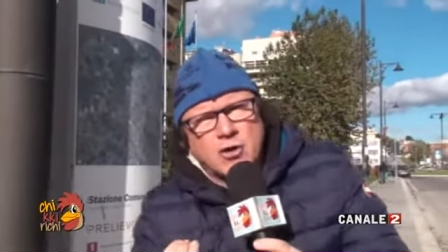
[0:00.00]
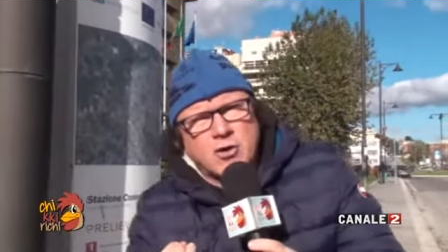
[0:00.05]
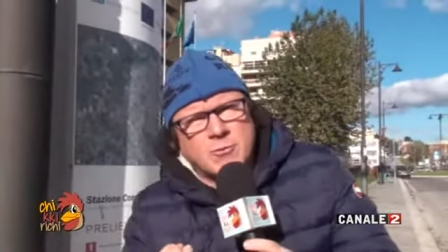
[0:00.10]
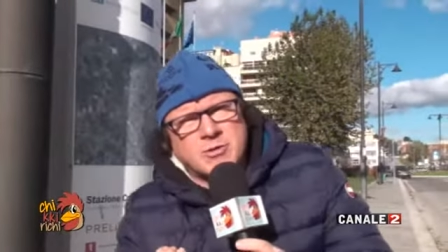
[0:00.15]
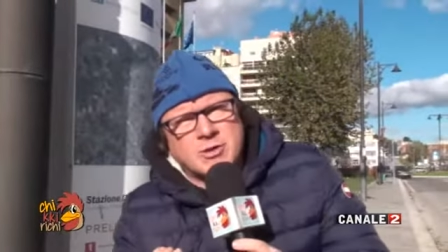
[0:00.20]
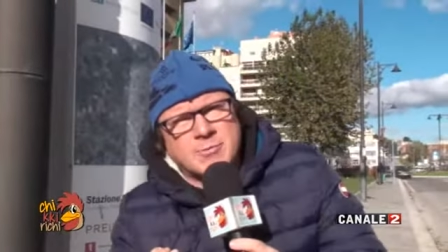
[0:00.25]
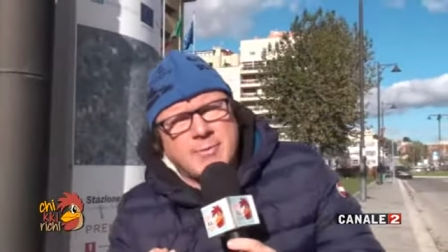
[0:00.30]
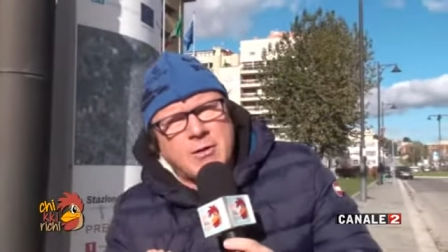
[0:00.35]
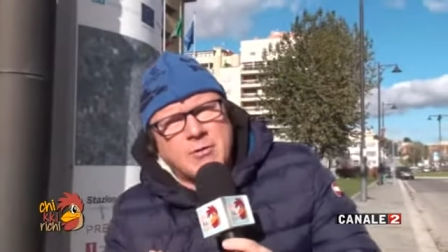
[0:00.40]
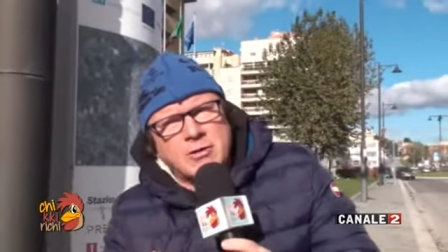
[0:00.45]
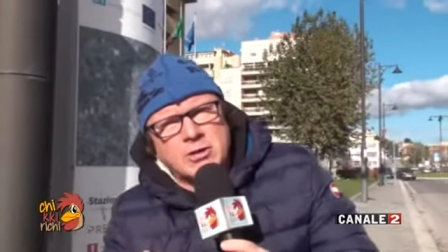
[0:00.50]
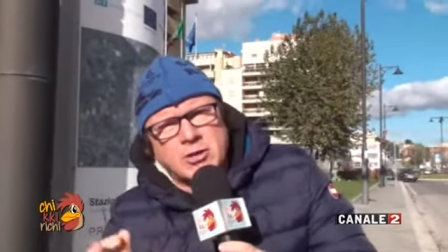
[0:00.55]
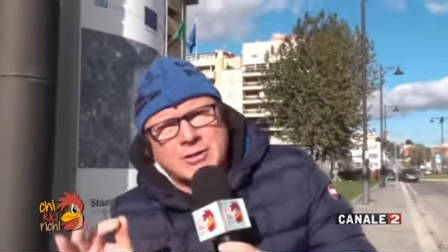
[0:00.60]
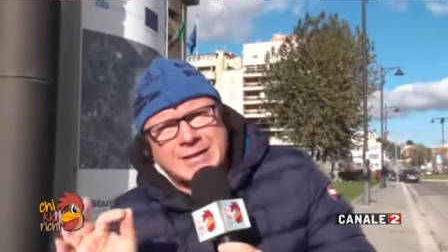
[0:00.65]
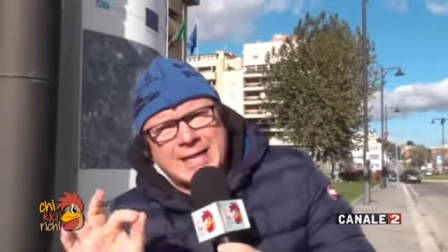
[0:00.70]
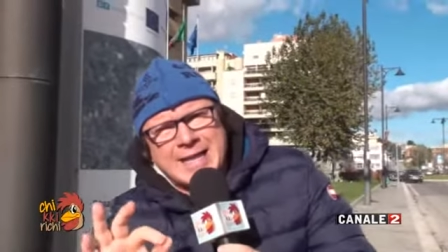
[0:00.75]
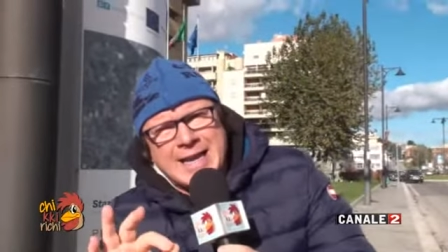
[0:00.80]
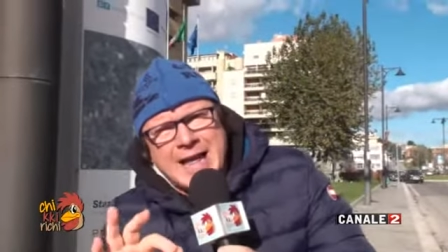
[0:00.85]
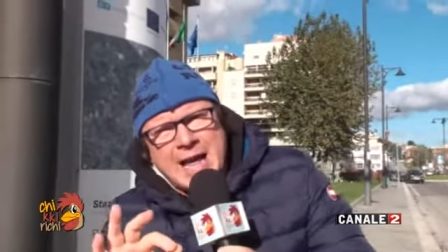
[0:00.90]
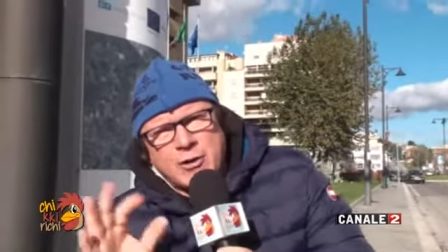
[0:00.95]
Come si Maurizio?
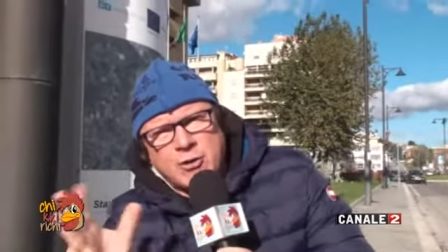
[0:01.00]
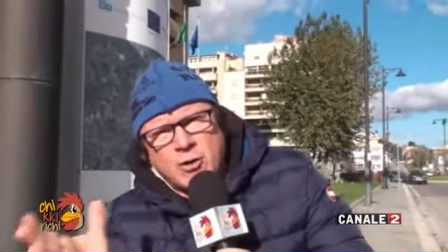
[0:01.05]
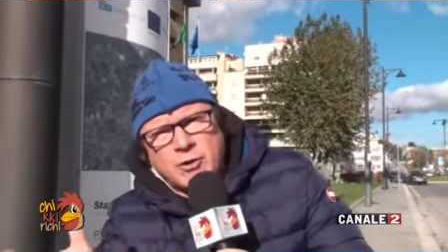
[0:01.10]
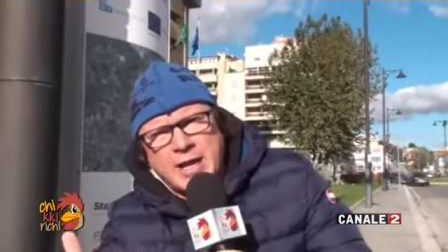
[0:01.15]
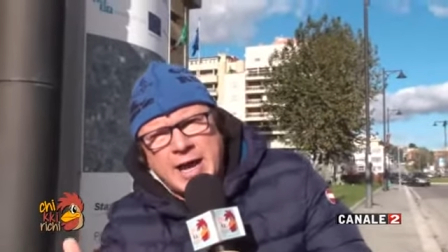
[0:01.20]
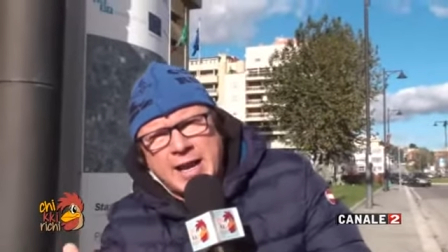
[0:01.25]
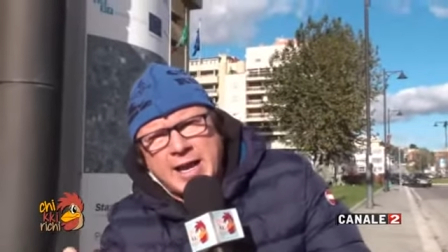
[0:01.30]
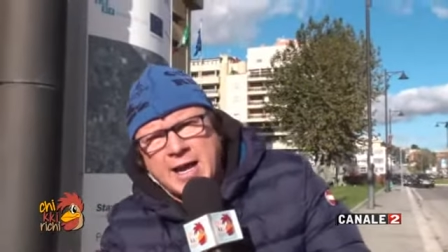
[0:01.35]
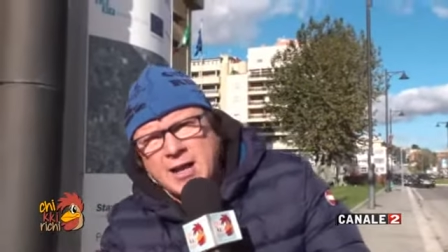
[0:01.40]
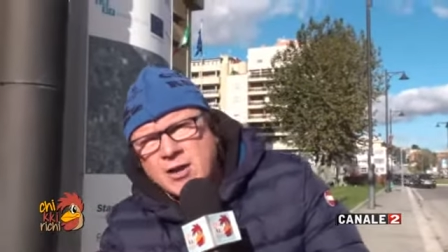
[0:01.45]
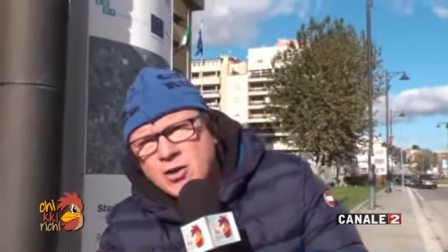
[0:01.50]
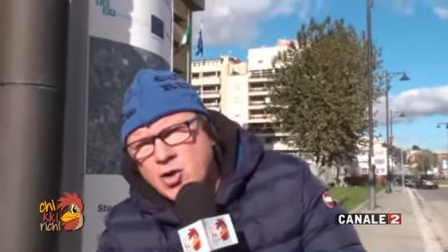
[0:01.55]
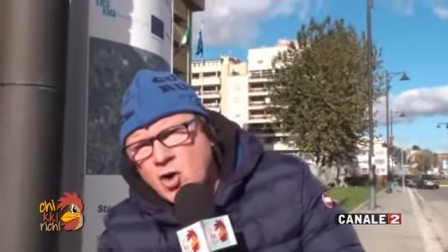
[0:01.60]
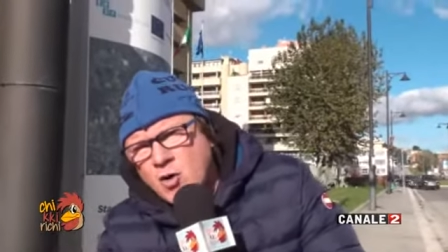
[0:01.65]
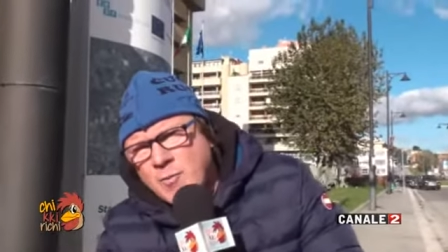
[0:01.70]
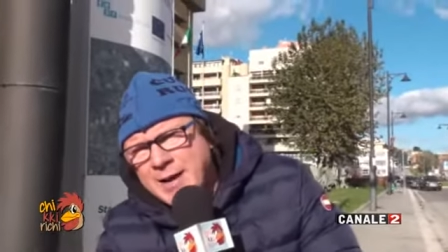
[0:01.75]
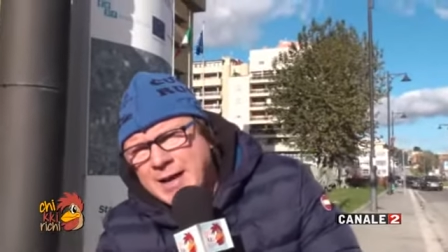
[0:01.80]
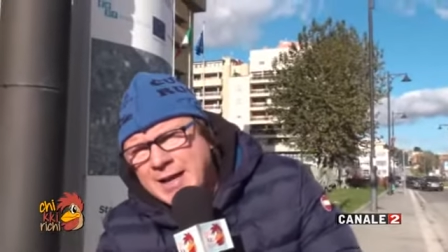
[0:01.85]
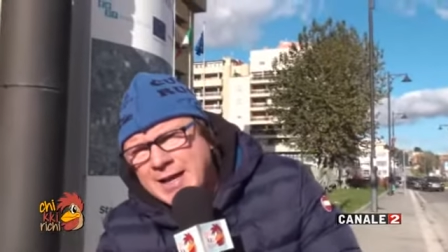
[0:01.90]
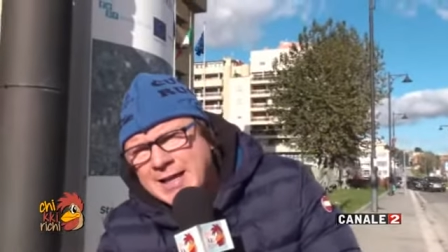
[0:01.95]
Denaro o danaro?
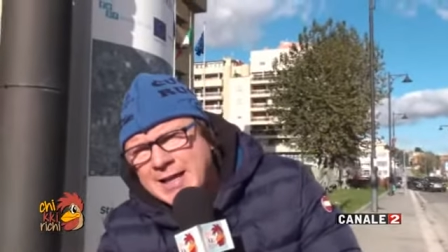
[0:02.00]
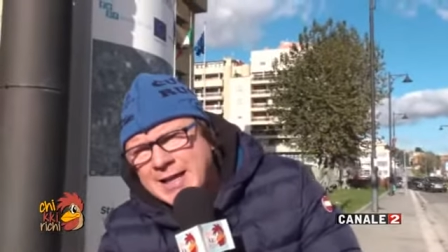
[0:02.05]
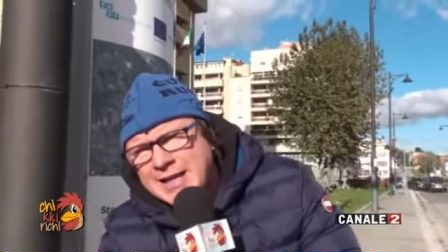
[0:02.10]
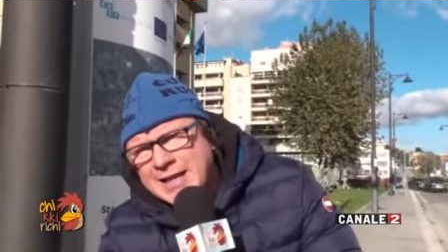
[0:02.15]
Come?